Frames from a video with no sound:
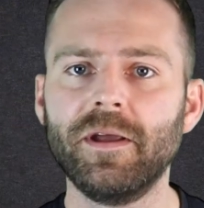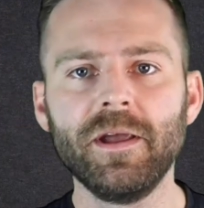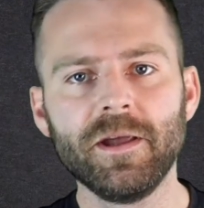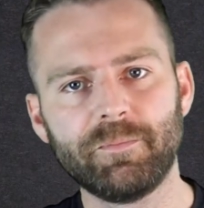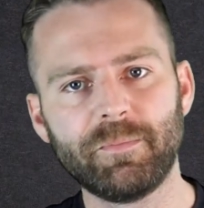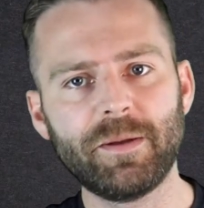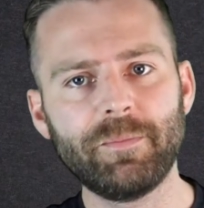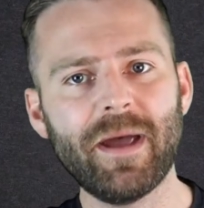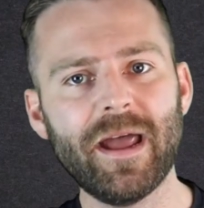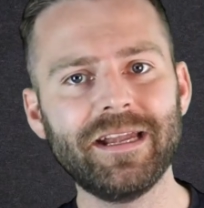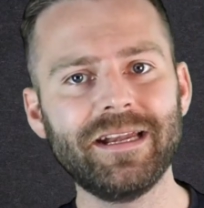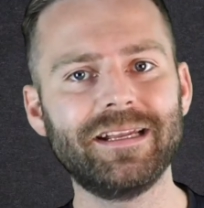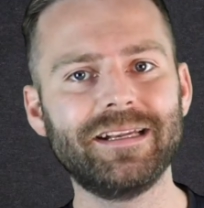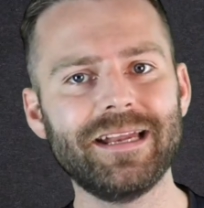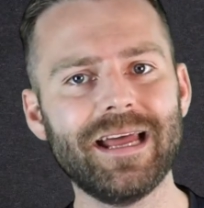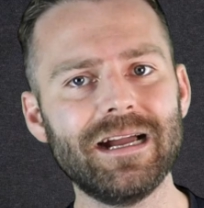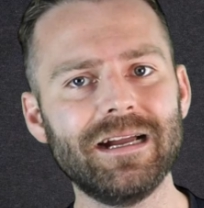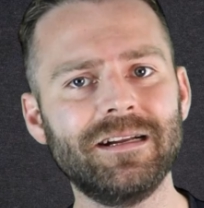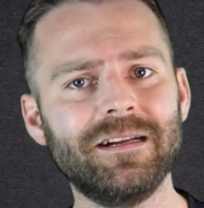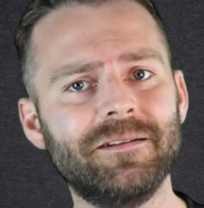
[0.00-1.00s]
Mit meinen
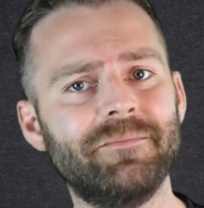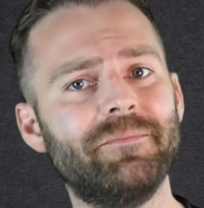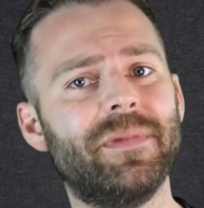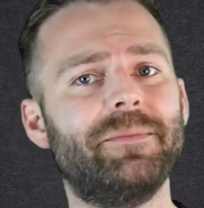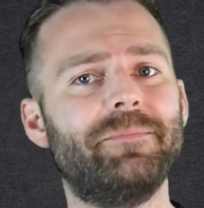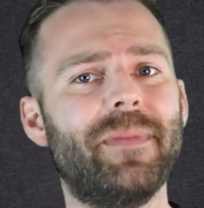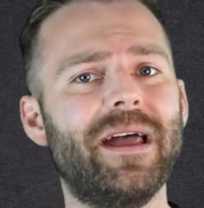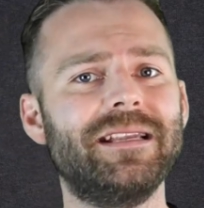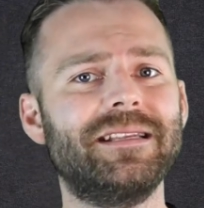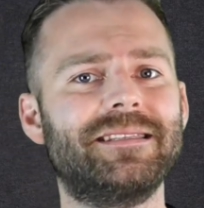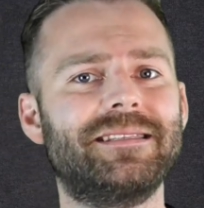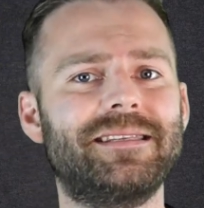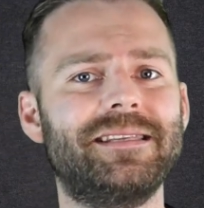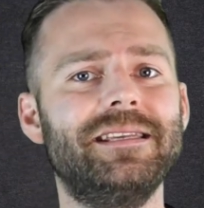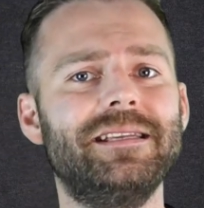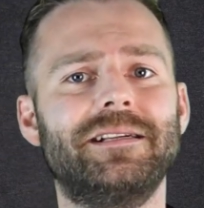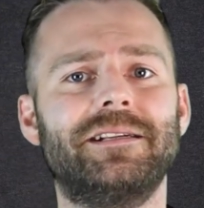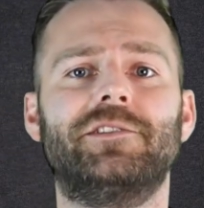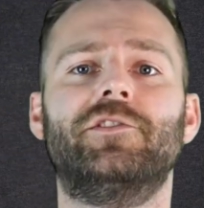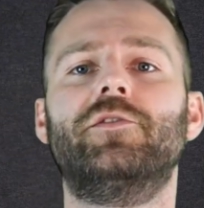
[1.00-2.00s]
Gedanken, mit meinen
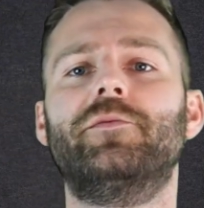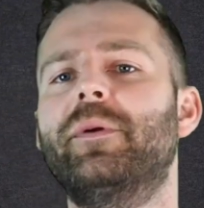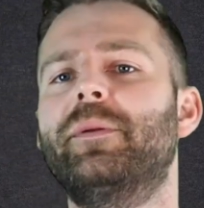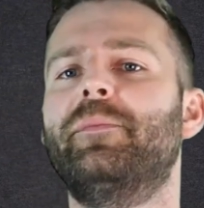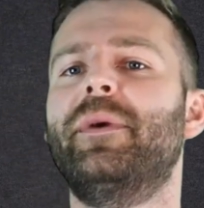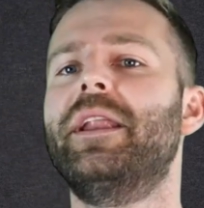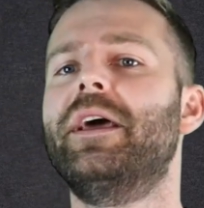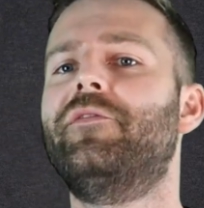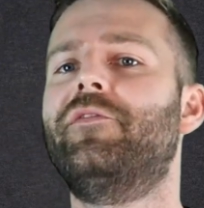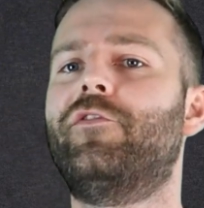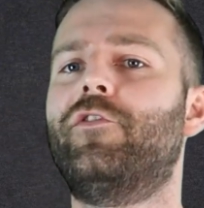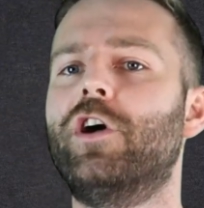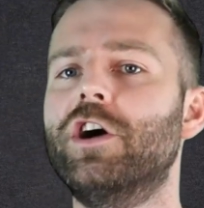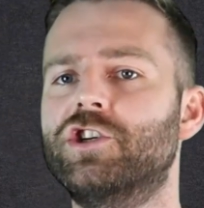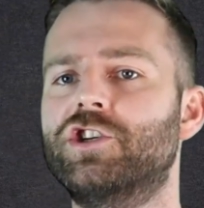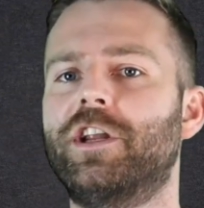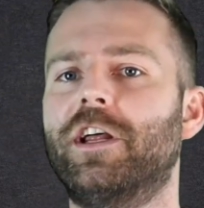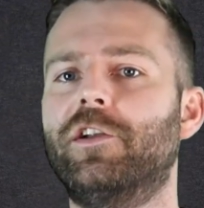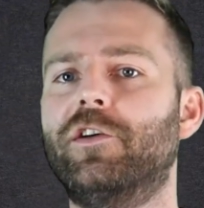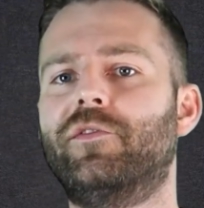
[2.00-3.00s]
Zielen und mit meiner
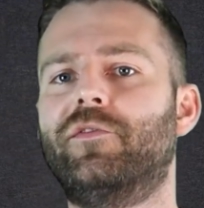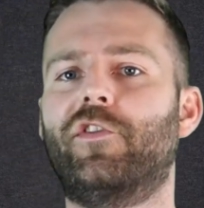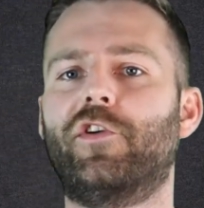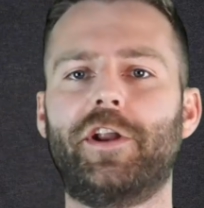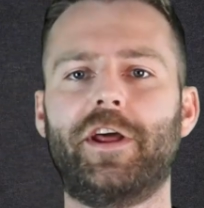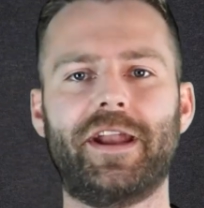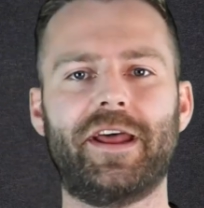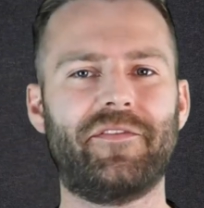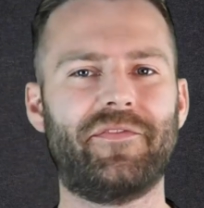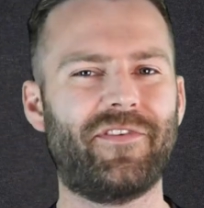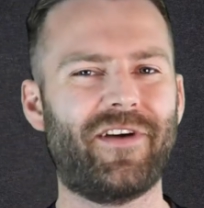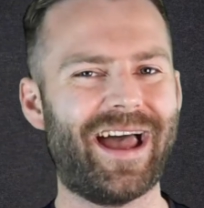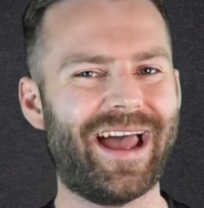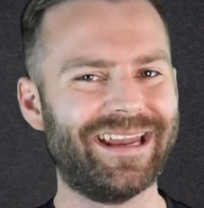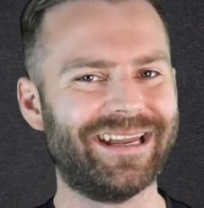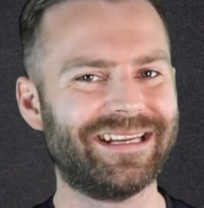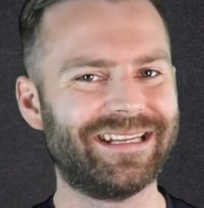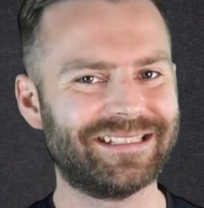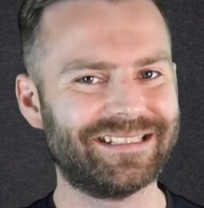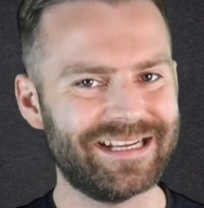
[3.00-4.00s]
Vorstellung von einer
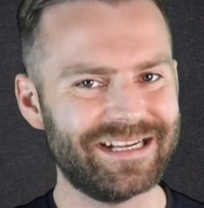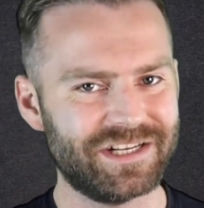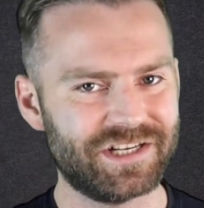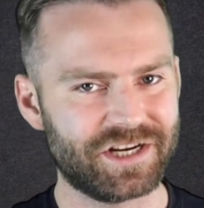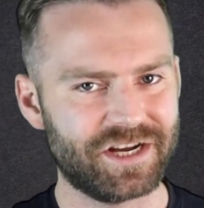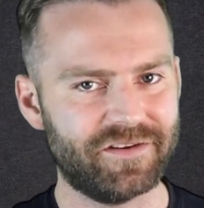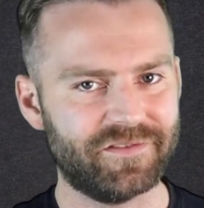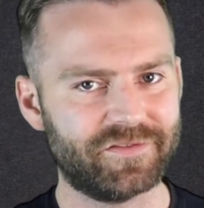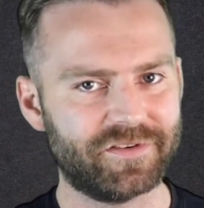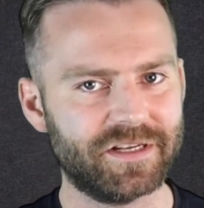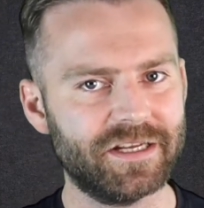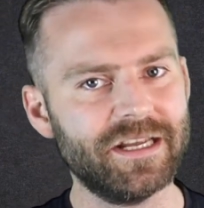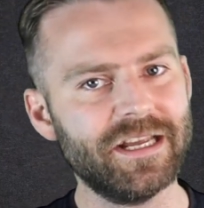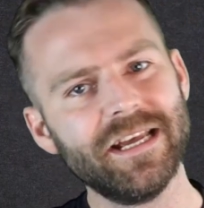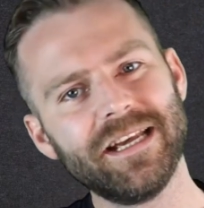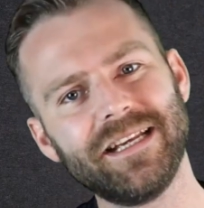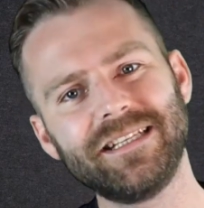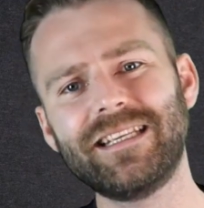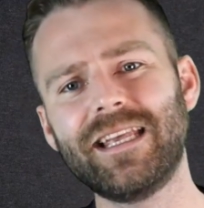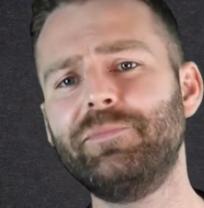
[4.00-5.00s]
freien Gesellschaft.
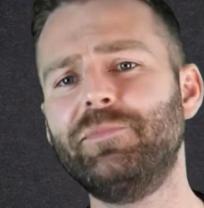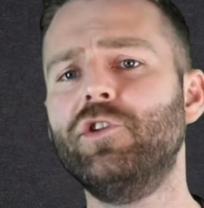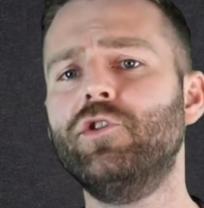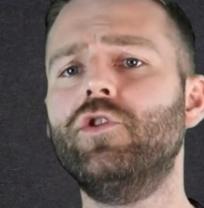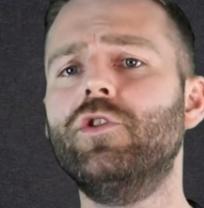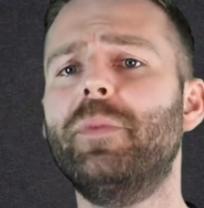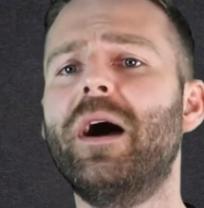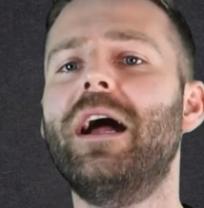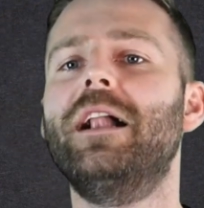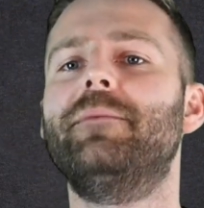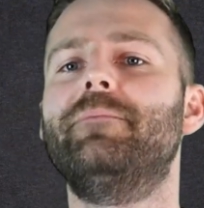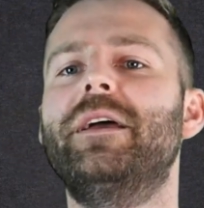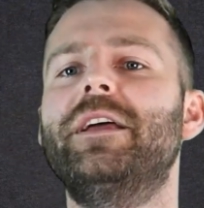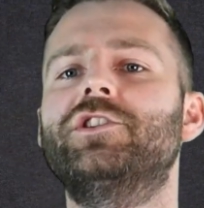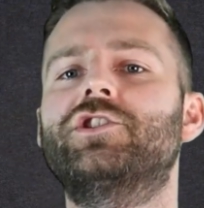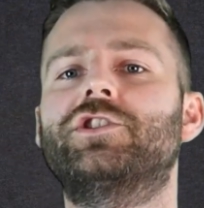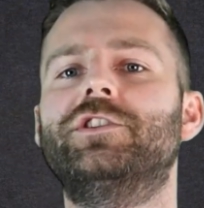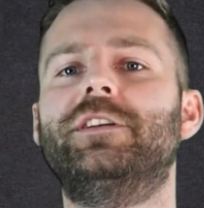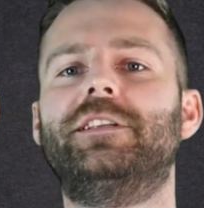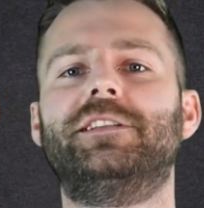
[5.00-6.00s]
Es gibt überall
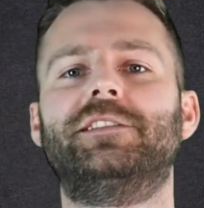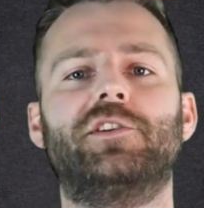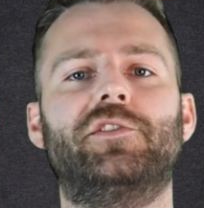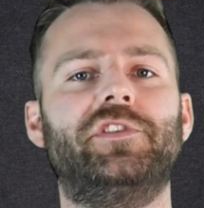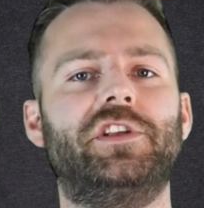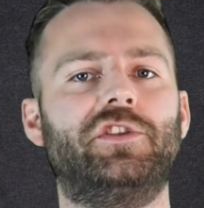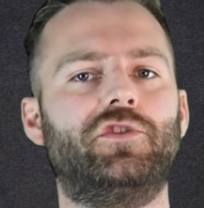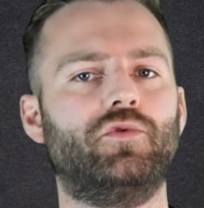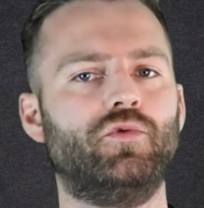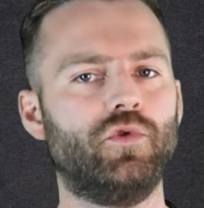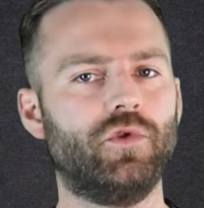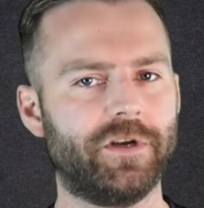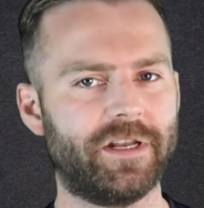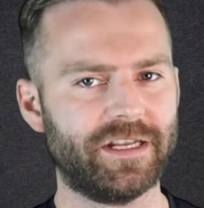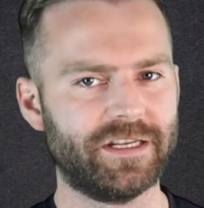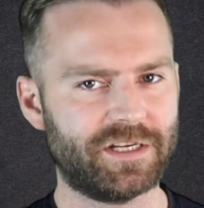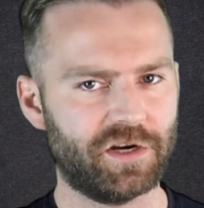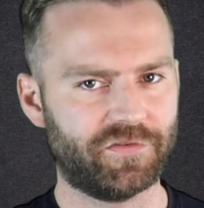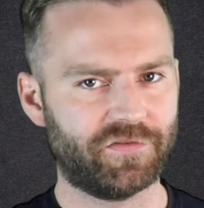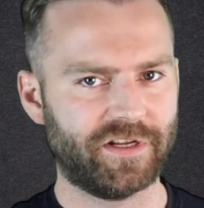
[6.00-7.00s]
Menschen, die so wie du und
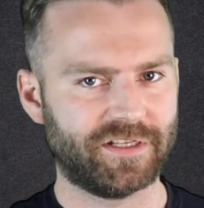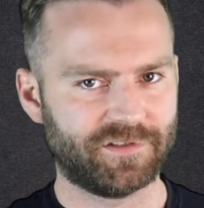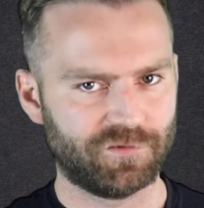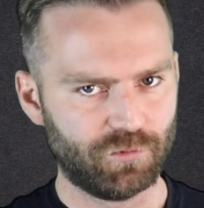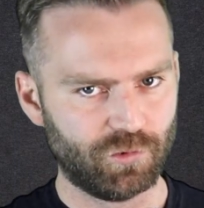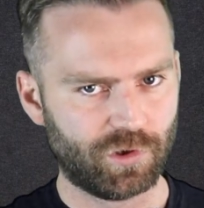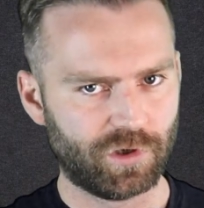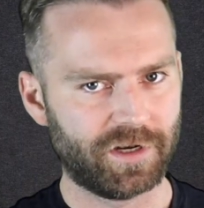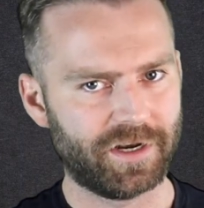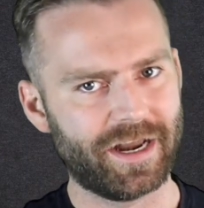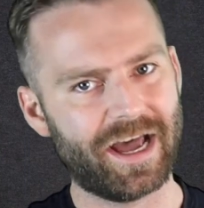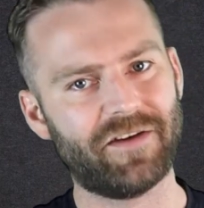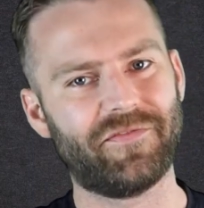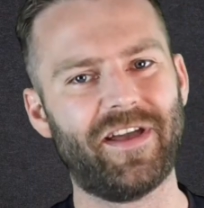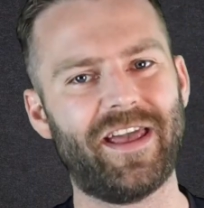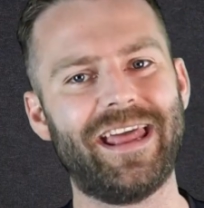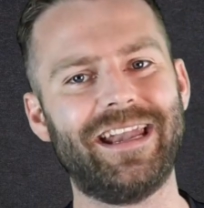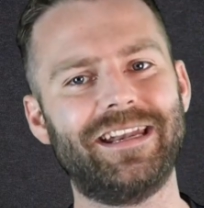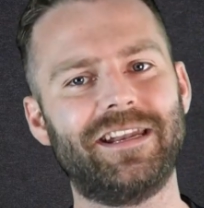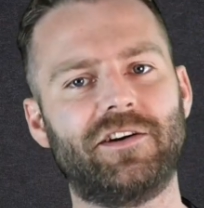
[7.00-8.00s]
ich auf der Suche nach
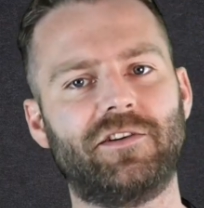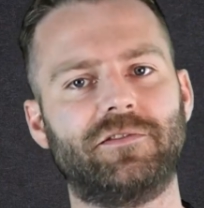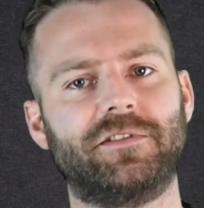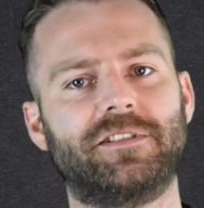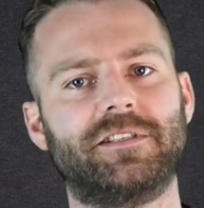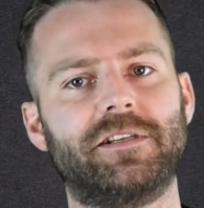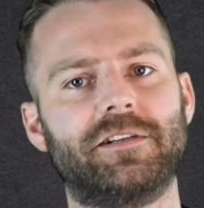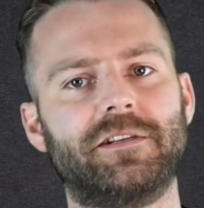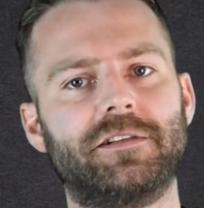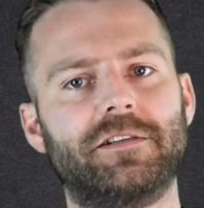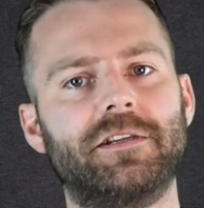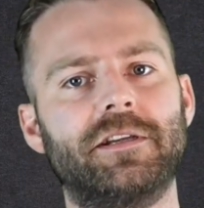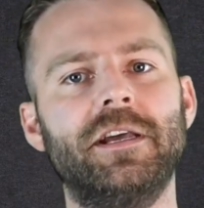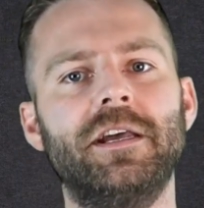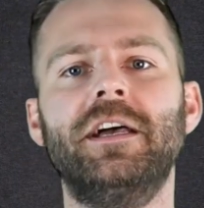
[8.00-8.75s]
Veränderung sind.